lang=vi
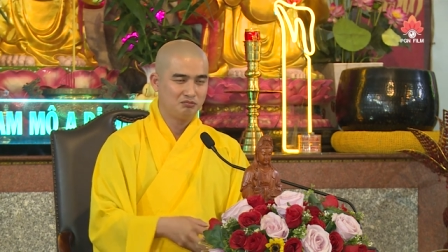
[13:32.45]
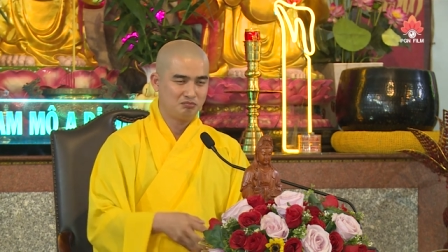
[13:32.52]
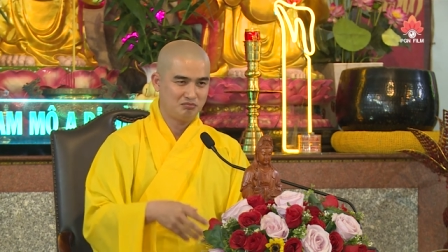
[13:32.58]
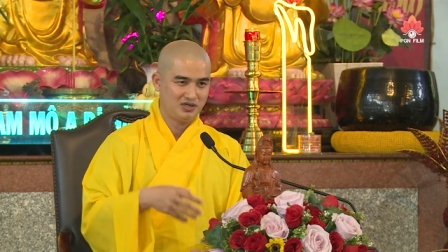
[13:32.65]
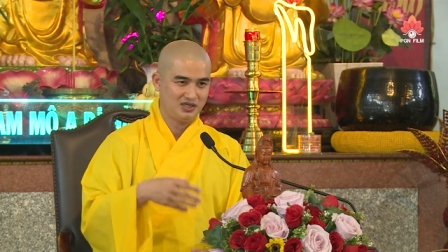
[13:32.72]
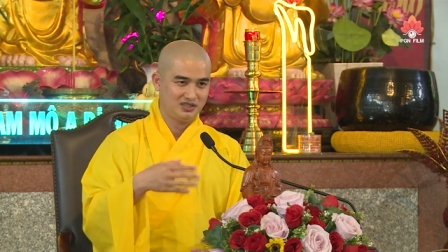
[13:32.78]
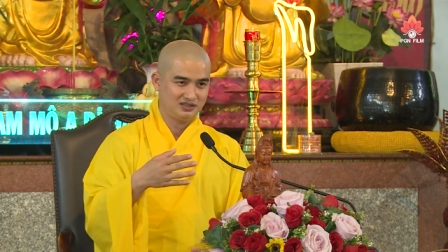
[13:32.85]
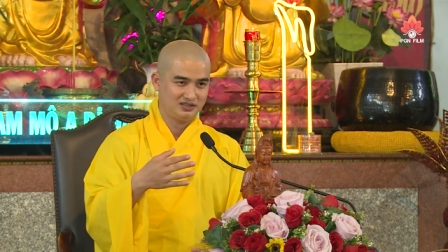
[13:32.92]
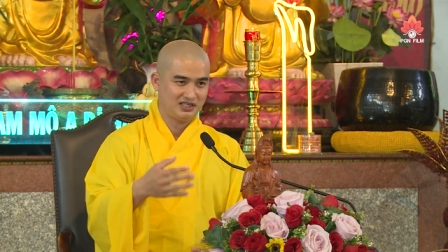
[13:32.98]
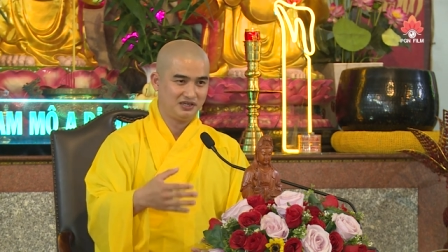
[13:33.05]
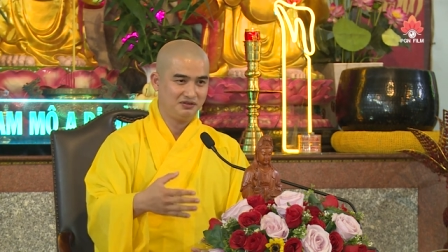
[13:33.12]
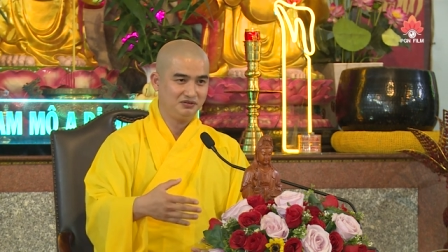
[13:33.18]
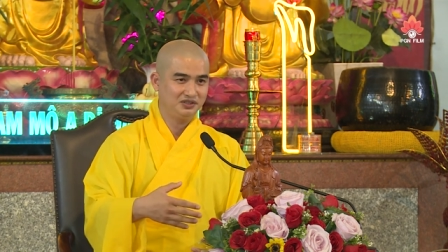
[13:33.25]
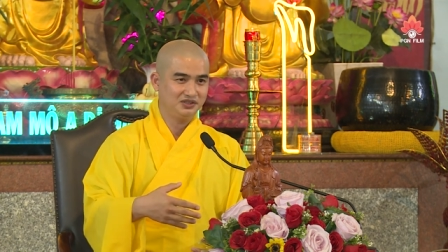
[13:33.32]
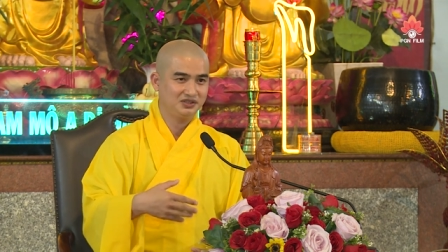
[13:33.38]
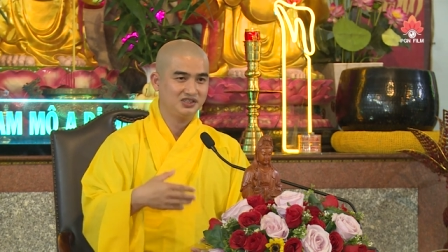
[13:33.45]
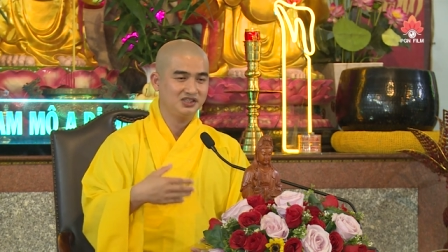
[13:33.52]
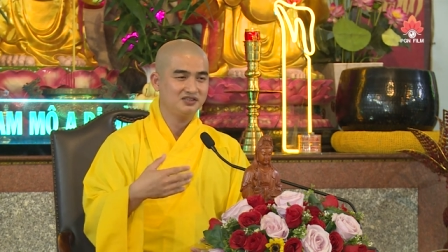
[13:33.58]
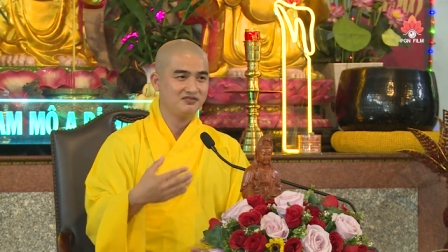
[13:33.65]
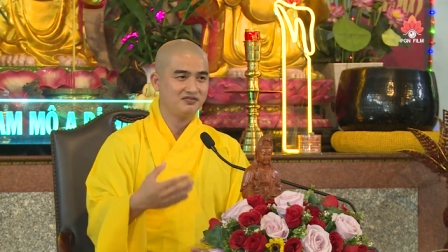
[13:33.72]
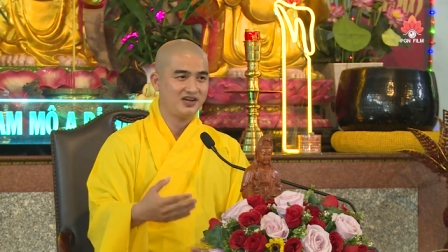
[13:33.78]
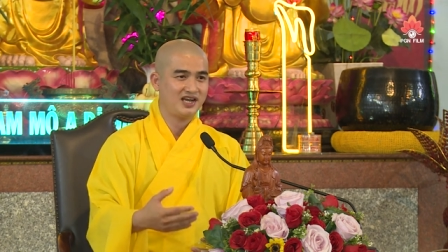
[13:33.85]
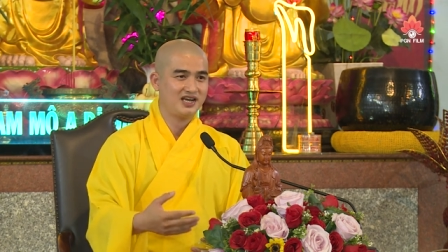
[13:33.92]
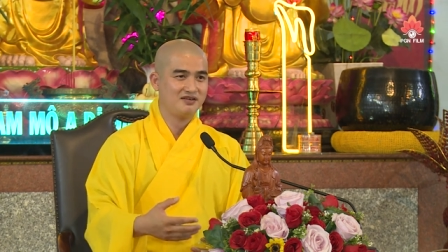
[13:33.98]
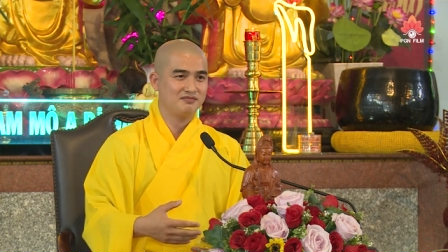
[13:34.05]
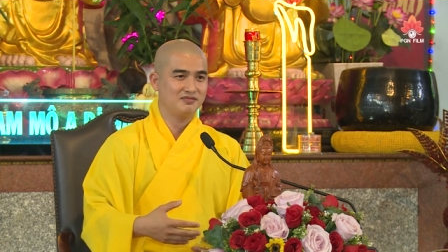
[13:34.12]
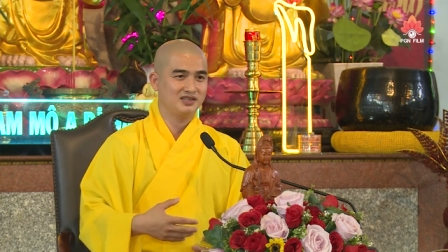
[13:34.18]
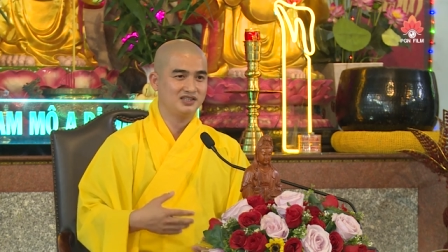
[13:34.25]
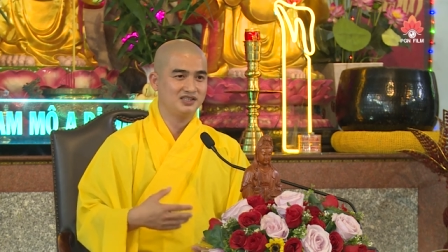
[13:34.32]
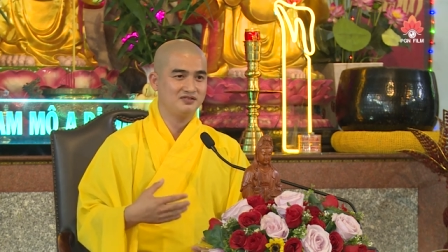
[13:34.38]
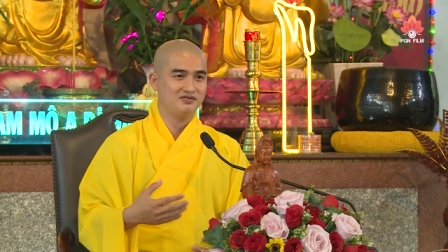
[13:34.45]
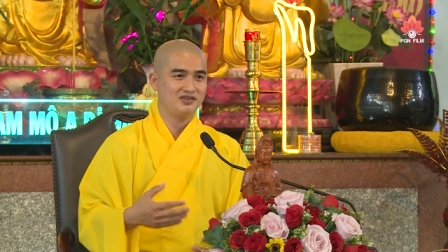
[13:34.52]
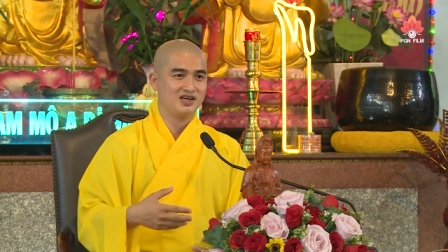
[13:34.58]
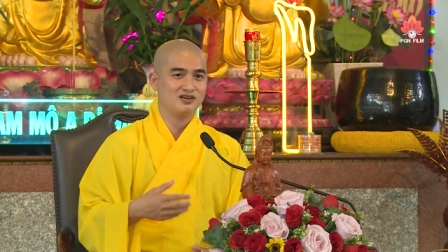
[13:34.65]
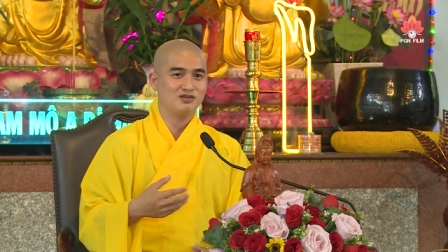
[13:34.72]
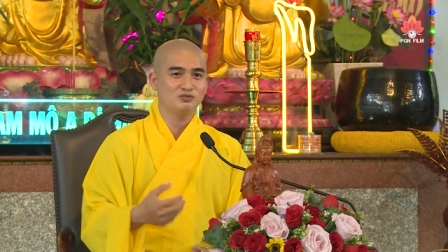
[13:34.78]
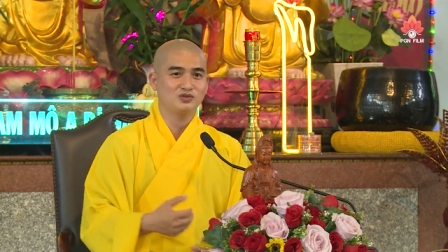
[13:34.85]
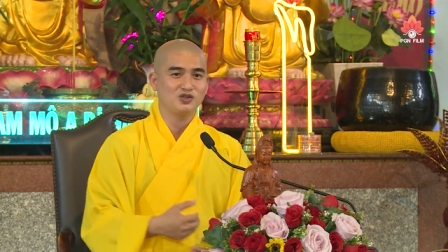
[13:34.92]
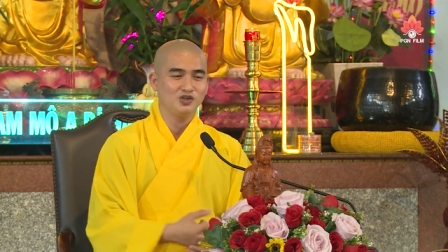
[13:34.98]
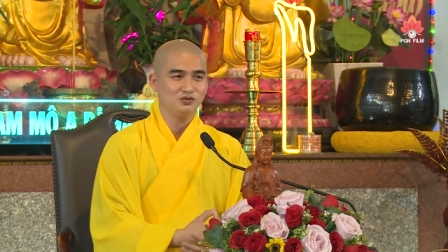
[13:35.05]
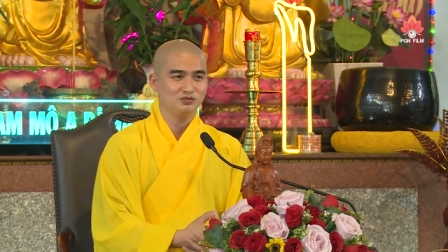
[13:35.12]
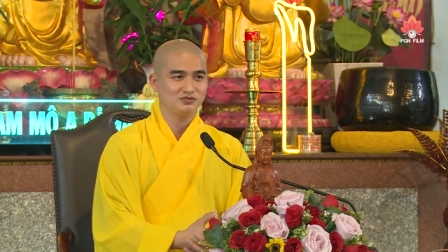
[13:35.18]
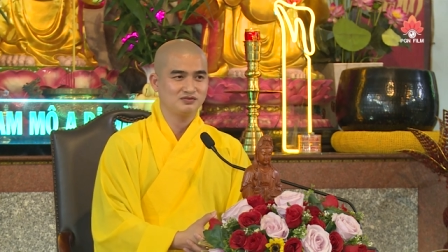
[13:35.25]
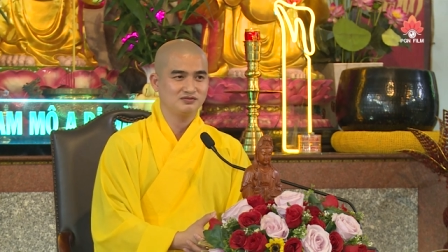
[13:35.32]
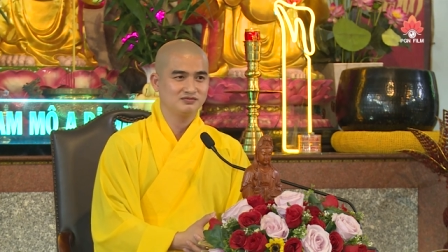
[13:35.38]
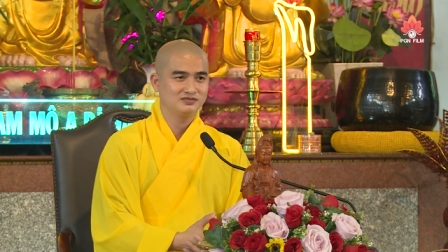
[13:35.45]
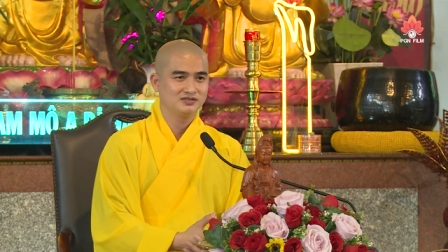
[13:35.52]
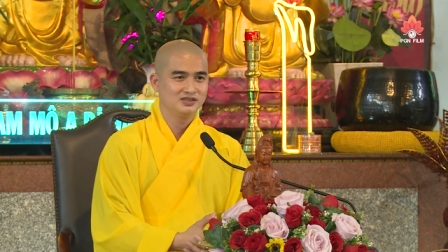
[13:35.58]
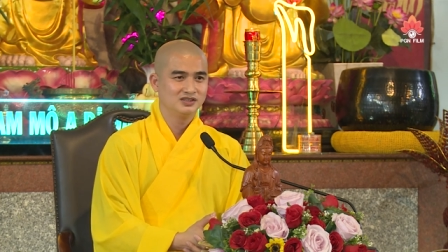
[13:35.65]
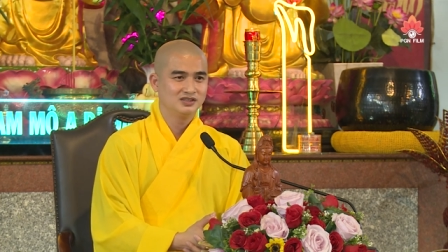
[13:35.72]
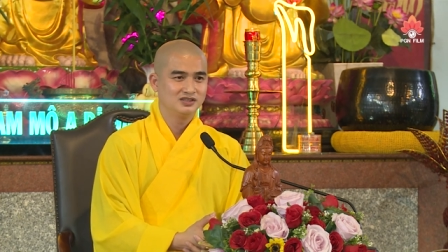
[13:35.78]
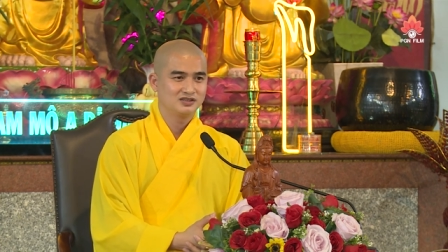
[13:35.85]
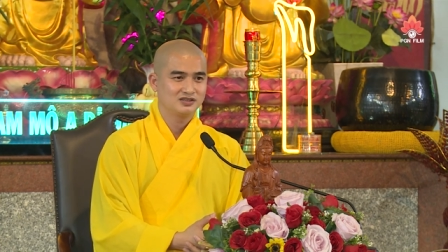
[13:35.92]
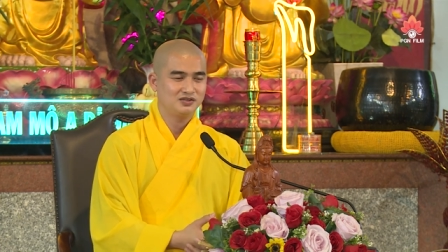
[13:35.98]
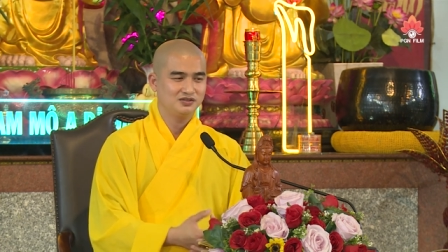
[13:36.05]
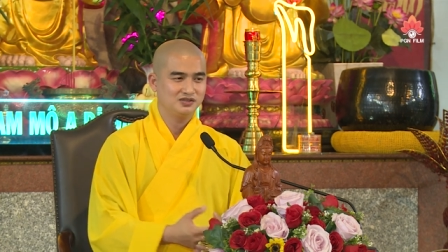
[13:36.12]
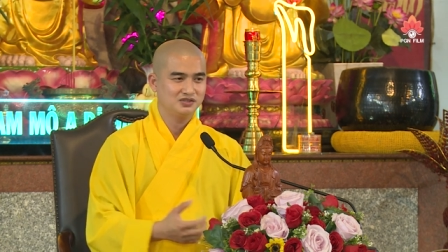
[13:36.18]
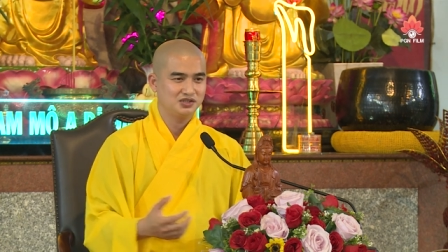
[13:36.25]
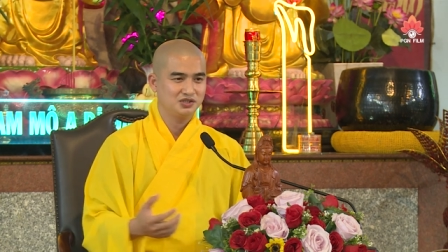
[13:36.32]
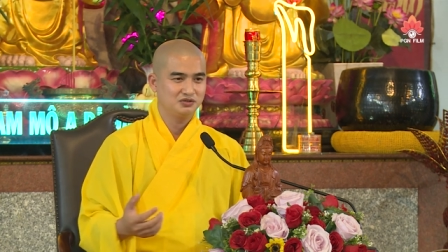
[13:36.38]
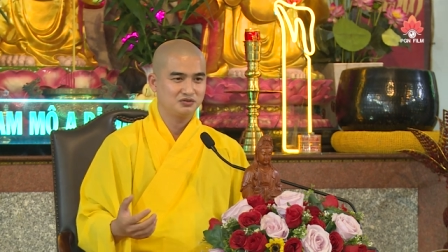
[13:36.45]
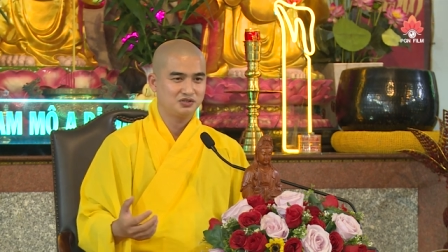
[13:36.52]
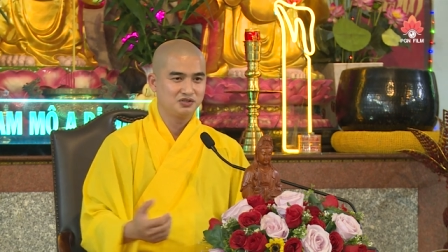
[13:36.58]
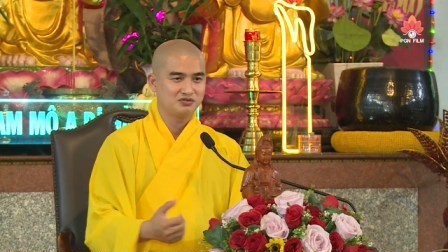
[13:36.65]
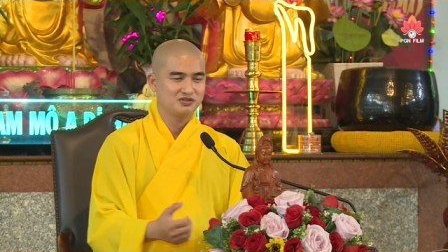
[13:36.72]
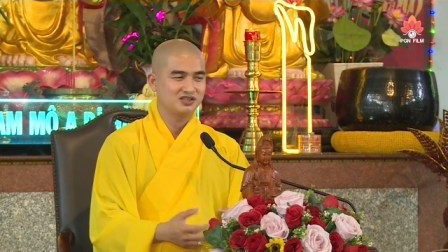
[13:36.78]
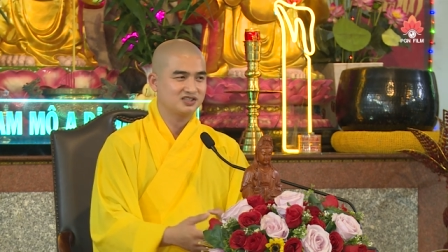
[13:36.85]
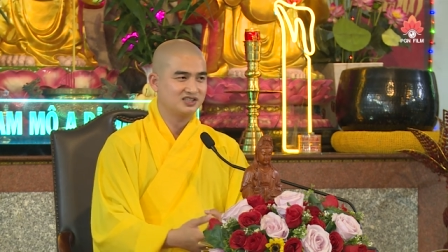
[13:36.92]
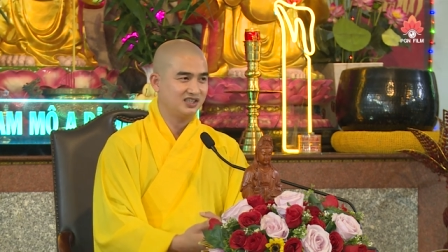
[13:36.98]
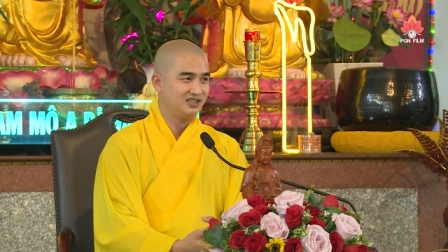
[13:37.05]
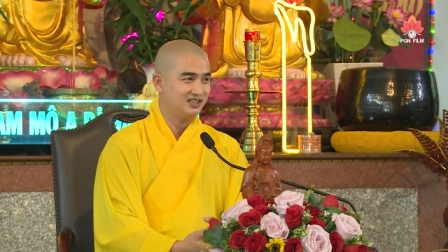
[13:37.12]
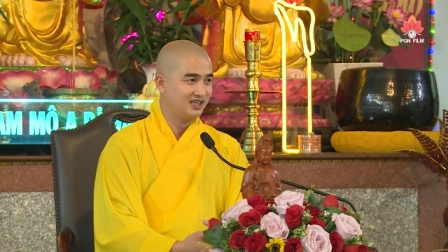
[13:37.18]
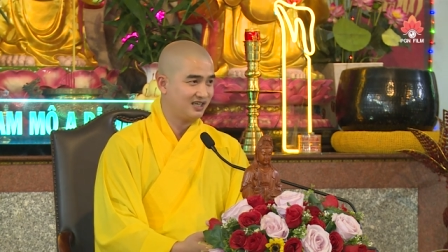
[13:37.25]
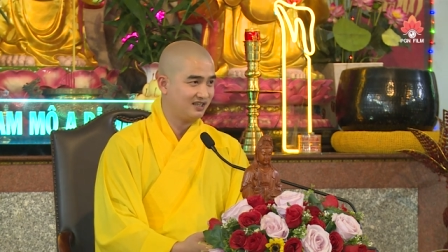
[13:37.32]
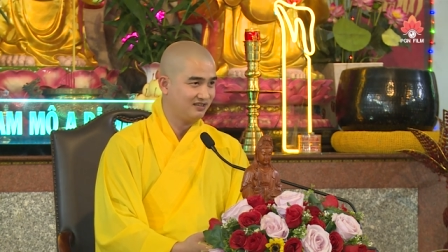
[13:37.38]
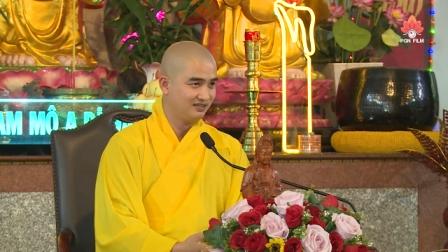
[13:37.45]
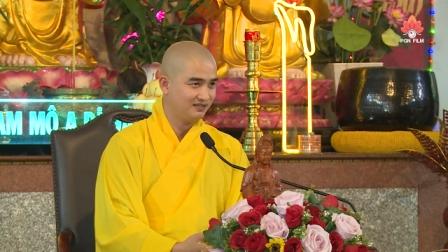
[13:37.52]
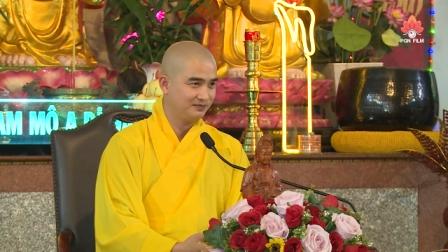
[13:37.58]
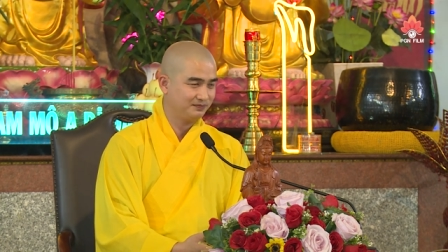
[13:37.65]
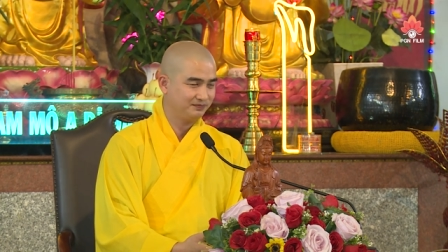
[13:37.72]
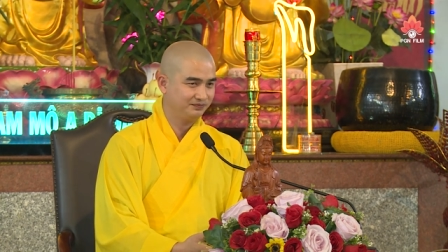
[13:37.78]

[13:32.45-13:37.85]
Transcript: mà tạo nên tiếng vang mà tiếng vang không tốt có những điều tiêu cực xảy ra đó